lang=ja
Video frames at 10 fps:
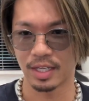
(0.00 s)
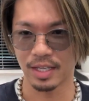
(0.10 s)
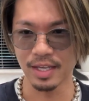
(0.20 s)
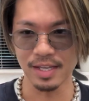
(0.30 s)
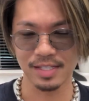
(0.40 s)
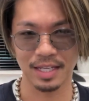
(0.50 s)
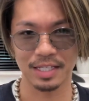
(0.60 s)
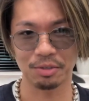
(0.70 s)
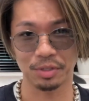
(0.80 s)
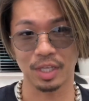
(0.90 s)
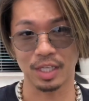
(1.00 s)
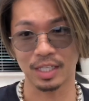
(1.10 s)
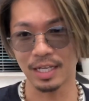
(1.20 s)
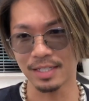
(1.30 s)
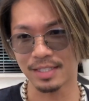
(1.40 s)
A さんによって
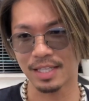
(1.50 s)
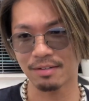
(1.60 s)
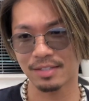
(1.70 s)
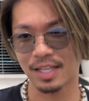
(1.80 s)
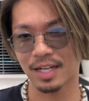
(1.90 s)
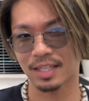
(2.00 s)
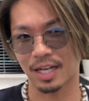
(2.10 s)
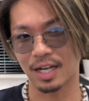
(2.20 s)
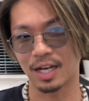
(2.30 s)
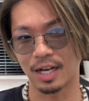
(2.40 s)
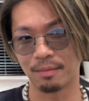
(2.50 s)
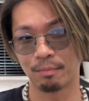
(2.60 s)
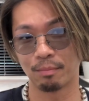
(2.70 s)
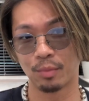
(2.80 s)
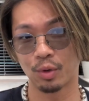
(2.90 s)
キャンセルされたら
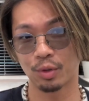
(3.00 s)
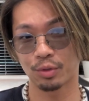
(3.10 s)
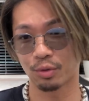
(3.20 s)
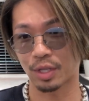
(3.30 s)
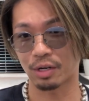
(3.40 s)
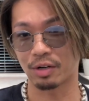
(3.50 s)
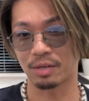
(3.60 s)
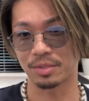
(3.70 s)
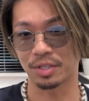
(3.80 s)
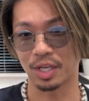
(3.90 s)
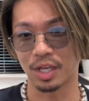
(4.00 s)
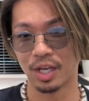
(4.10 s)
もうどうなるか分かりますよね